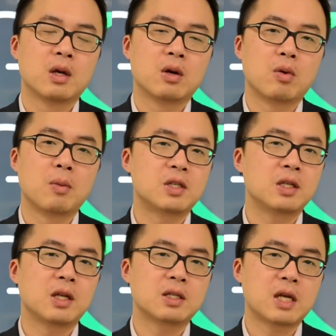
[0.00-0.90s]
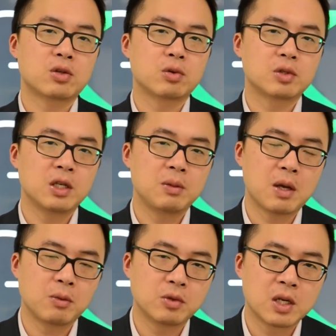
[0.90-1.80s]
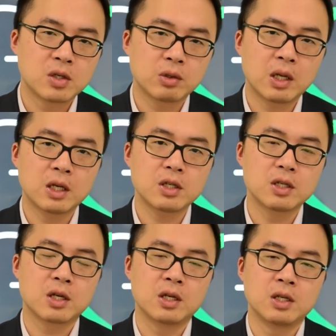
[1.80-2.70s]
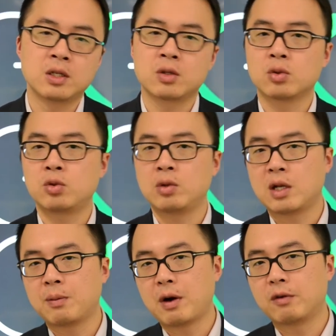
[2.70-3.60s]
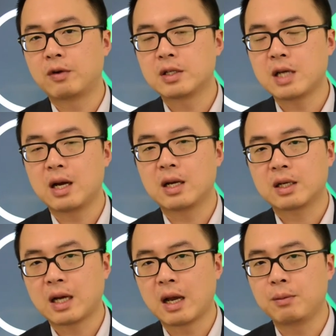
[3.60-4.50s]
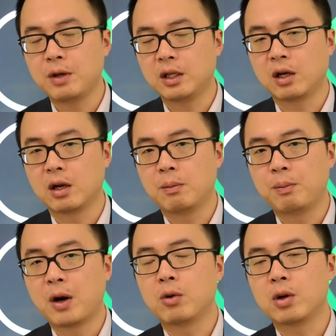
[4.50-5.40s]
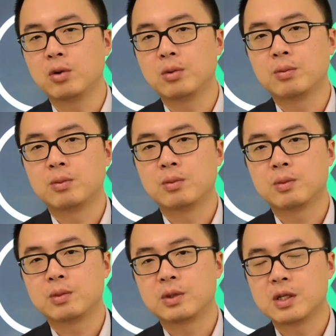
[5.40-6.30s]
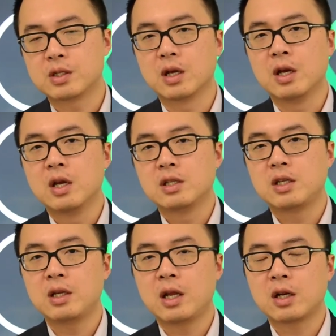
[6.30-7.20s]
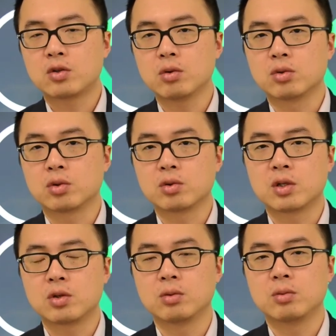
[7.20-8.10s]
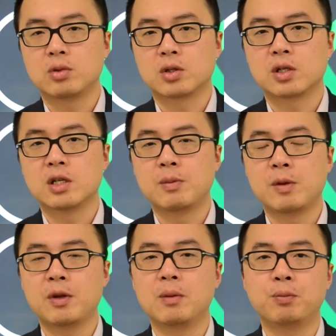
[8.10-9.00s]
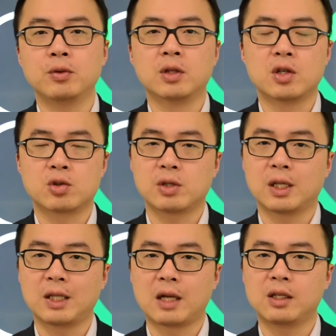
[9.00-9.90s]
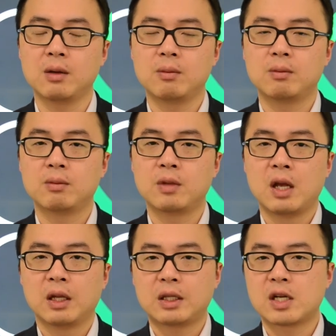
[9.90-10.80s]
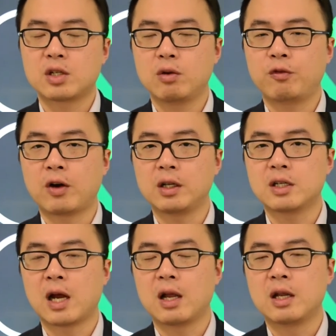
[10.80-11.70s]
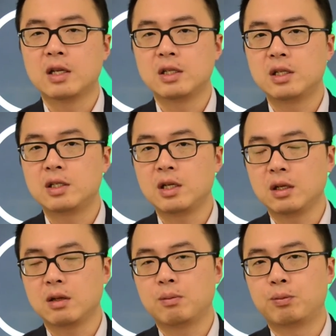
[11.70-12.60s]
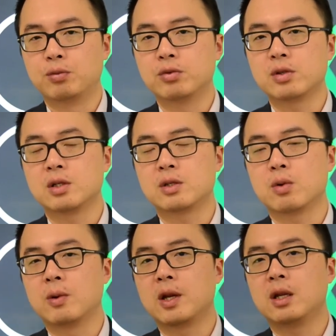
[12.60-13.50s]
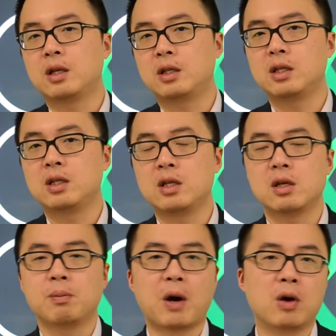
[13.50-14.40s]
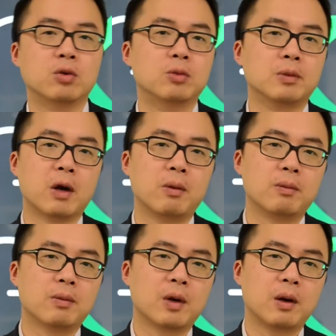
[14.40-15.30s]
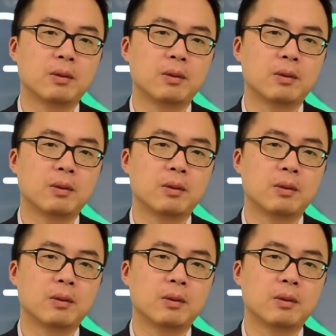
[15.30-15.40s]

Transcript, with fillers: 我们今年再重申一遍，目前中央的政策已经从去年的保房价改变到了保汇率。因此，今年的重中之重就是人民币不能出现大跌，但至于房地产，已经不是作为第一保护目标啊。